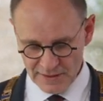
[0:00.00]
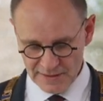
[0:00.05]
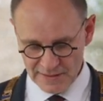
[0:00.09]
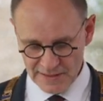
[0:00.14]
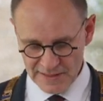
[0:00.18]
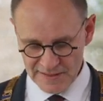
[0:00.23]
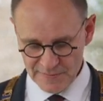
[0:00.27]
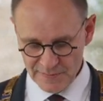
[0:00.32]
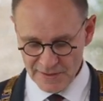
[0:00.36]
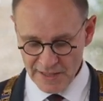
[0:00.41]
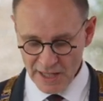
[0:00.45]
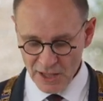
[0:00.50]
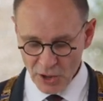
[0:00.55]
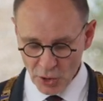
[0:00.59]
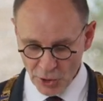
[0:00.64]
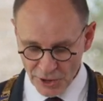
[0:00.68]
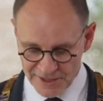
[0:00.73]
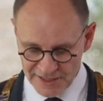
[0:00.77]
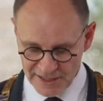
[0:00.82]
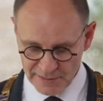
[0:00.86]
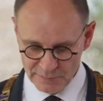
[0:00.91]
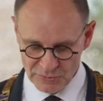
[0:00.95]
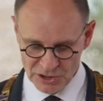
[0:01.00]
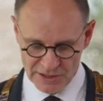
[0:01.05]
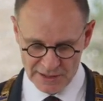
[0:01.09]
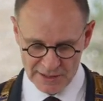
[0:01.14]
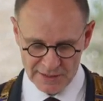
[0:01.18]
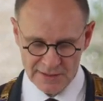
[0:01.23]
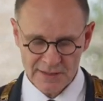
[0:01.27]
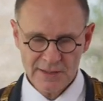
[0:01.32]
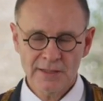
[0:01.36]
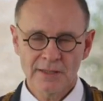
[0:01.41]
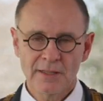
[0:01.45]
dass wir nach heutigem
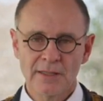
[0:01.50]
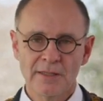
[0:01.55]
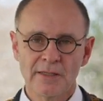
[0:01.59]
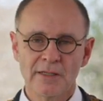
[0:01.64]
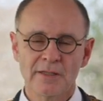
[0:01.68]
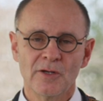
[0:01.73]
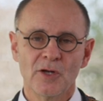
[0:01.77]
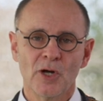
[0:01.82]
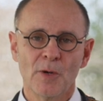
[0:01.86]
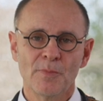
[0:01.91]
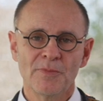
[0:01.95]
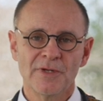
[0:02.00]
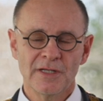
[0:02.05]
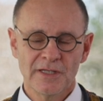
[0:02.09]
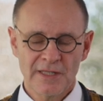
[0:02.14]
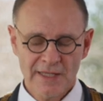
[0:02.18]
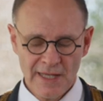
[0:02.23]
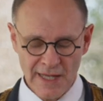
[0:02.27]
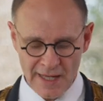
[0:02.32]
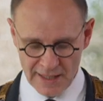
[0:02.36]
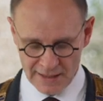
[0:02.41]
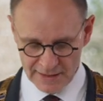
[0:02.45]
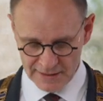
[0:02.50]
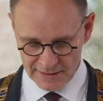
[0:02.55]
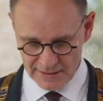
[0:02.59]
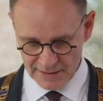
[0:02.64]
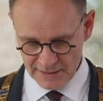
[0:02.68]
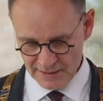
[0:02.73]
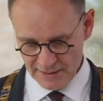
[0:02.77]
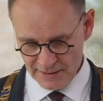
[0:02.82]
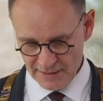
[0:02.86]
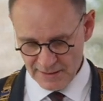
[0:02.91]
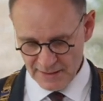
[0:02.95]
Stand in den kommenden Jahren